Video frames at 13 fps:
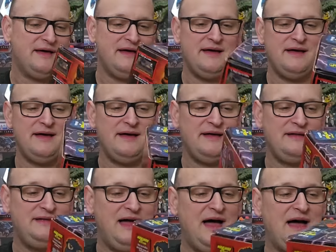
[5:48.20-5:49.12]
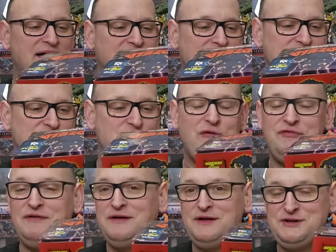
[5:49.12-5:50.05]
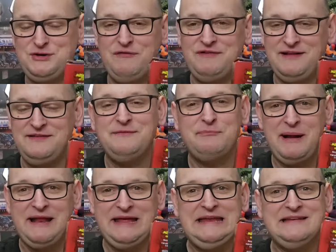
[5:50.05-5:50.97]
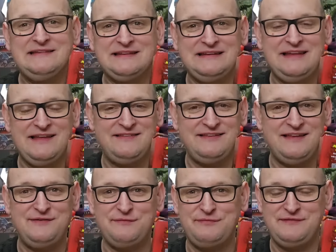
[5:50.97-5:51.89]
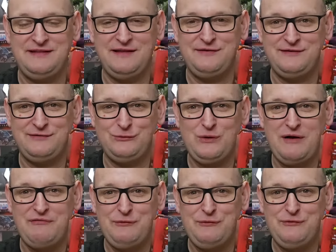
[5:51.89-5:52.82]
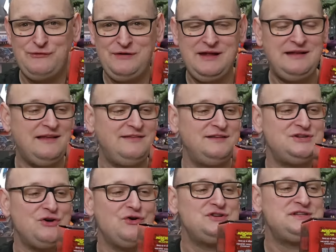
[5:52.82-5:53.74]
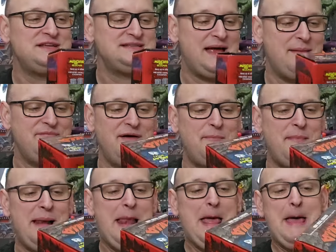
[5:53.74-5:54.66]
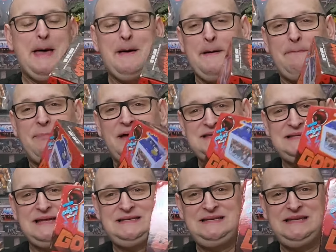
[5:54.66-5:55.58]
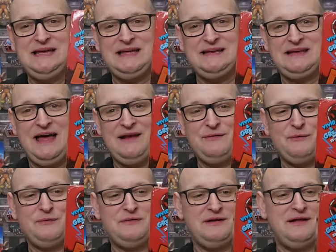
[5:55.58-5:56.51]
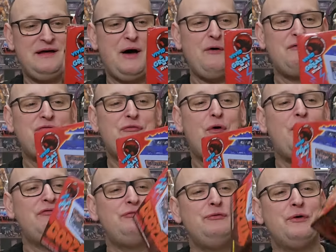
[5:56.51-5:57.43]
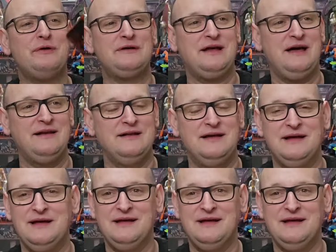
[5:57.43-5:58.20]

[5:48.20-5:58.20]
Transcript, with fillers: Äh, ja, ich hoffe, ich hoffe, da sind Batterien drin, dass das, dass das sogar funktioniert, dass ich euch das einfach mal äh, präsentieren kann und äh, auch vorführen kann.